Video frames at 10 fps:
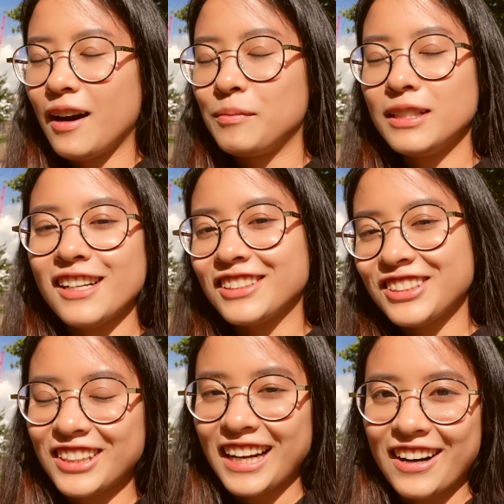bữa giờ
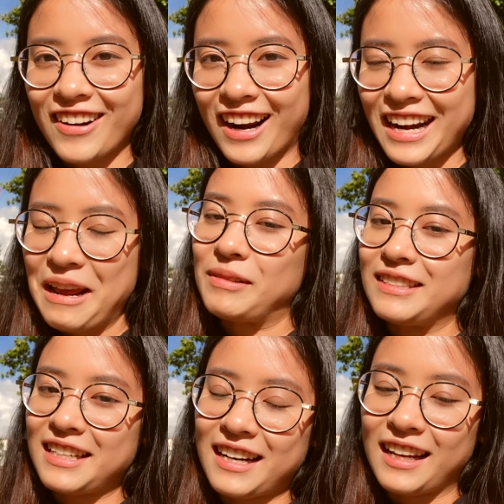chưa có ngày nào nắng đẹp để
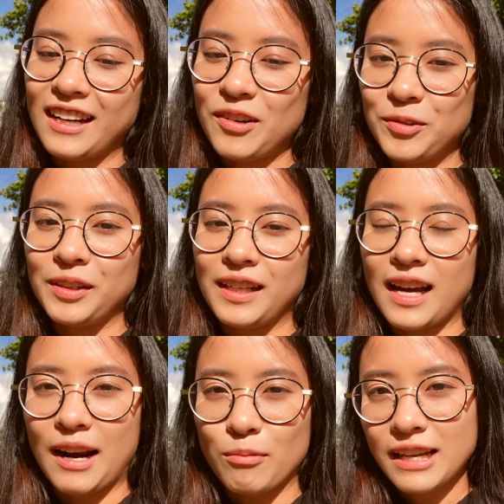ra đấy ngồi
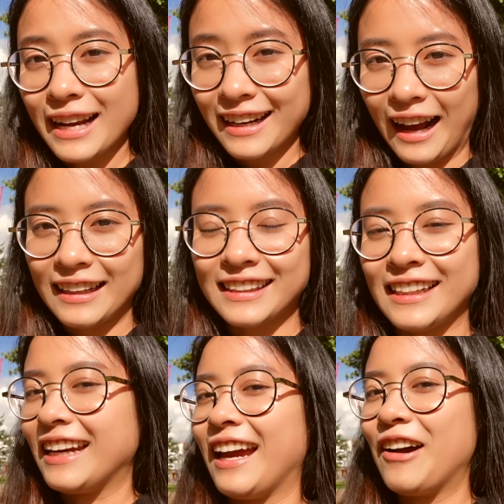đọc sách cả.
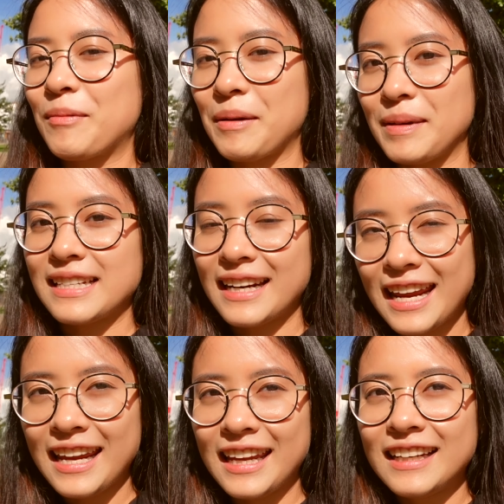Thì để hôm nay mình sẽ
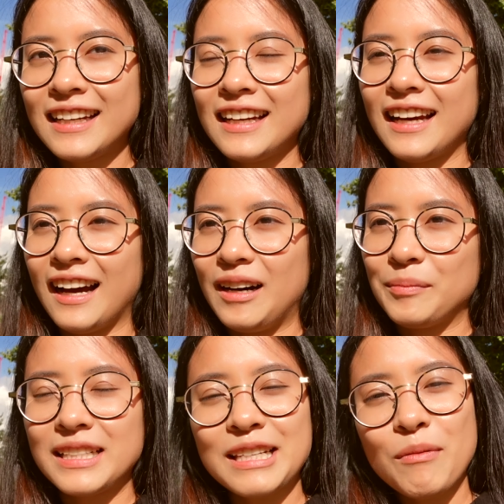đi.
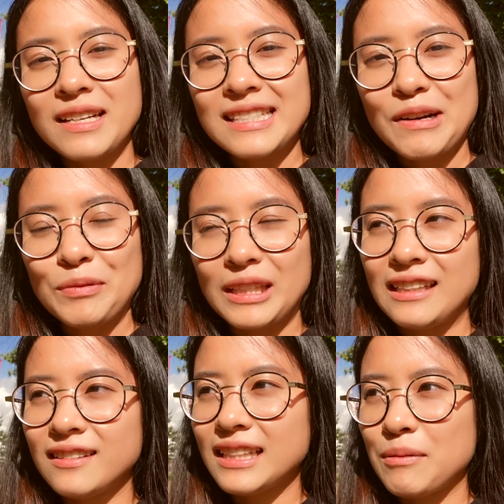Thế xong rồi sau một
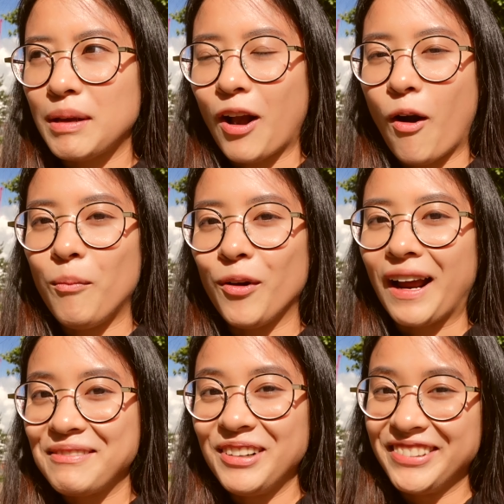tí nữa thì mình có một
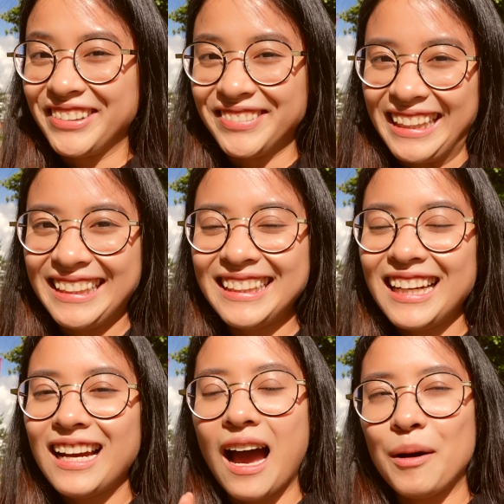cái buổi phỏng vấn,
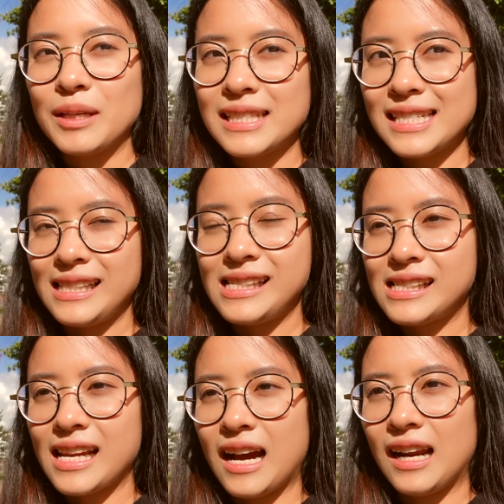mình đi
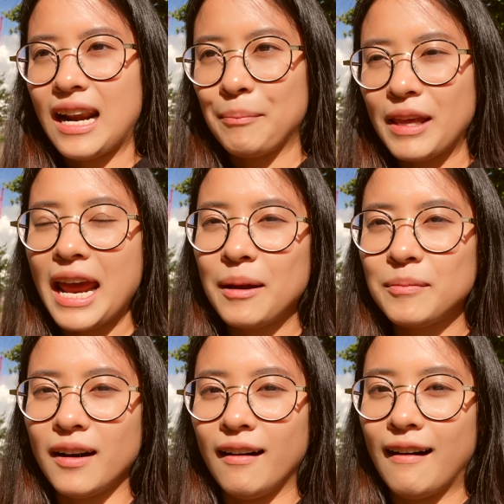xin làm
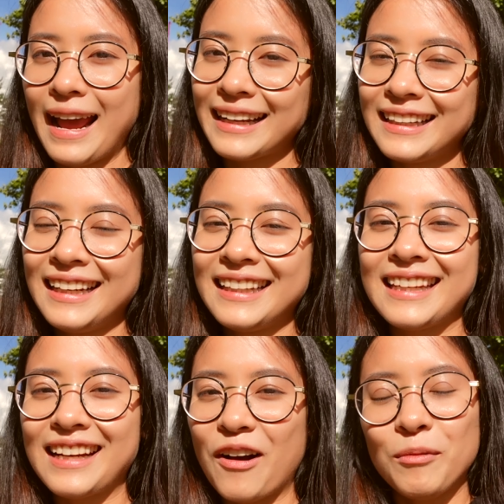thêm ở Anh.
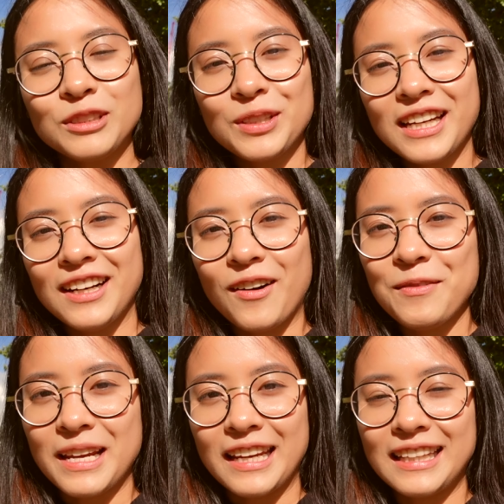Thì có một chỗ kia là gọi
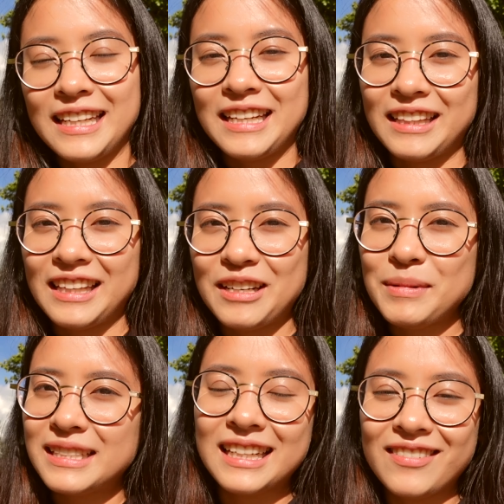mình, thì tí nữa
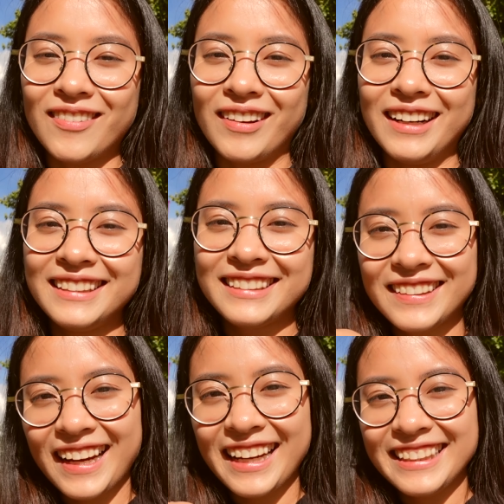mình sẽ đi phỏng vấn. Okay.